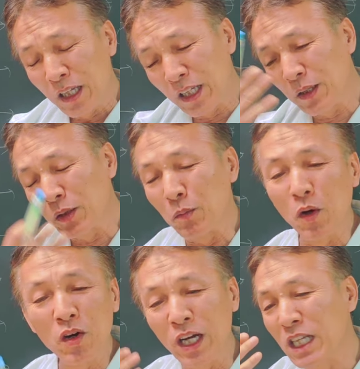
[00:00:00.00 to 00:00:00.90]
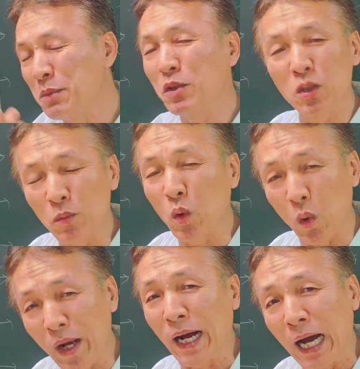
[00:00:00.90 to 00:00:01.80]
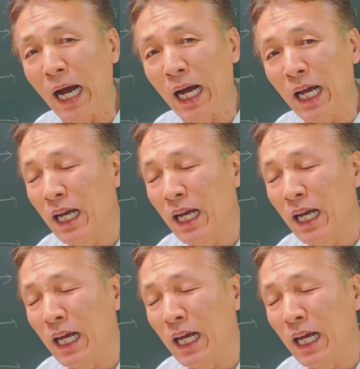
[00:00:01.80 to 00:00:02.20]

이 뭔가 입이 좀 돌아가